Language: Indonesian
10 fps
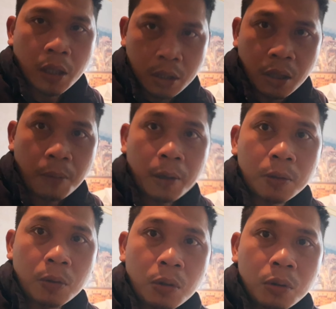Kita
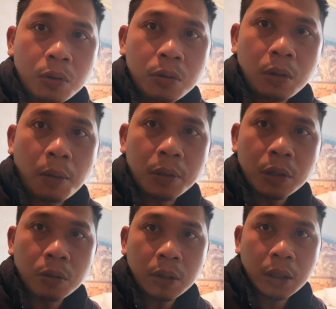sarapan dulu, habis
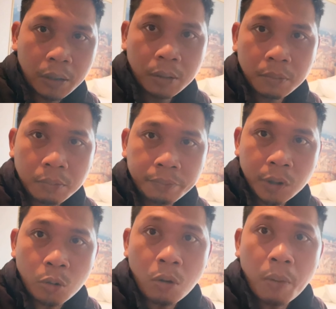itu kita
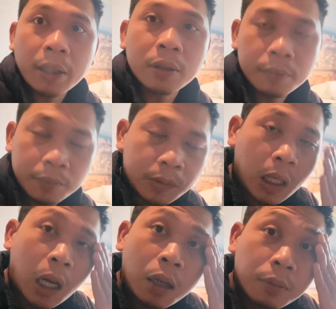minum obat.
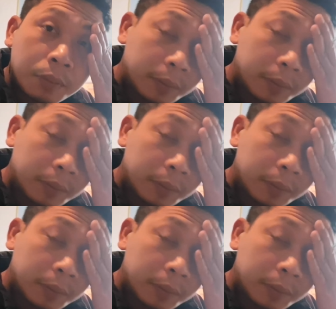Ya.